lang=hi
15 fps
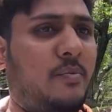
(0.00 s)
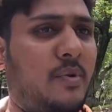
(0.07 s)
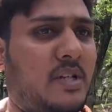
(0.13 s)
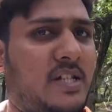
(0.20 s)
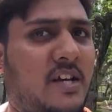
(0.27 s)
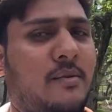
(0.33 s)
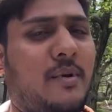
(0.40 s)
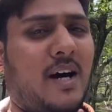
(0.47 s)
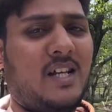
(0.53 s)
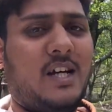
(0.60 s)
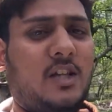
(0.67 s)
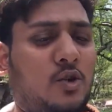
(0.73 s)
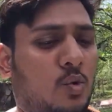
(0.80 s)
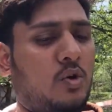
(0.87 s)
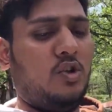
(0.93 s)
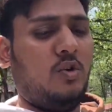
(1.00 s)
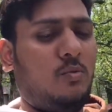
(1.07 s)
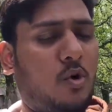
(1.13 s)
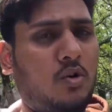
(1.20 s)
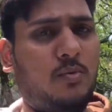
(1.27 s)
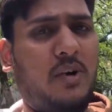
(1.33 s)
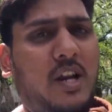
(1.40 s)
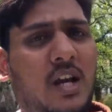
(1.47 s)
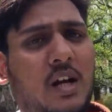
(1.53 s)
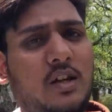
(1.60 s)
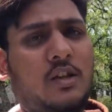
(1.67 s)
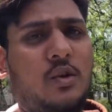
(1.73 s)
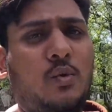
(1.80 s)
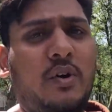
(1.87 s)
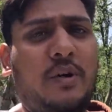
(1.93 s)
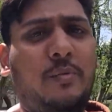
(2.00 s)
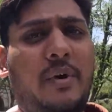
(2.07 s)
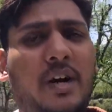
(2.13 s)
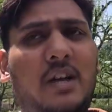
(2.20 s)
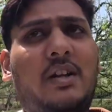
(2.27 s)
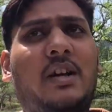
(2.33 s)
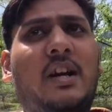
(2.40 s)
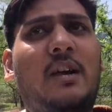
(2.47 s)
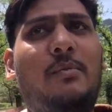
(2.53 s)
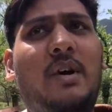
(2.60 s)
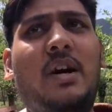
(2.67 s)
इन पे सेब आ जाते होंगे तो बहुत बढ़िया लगते होंगे ये पेड़ दिखने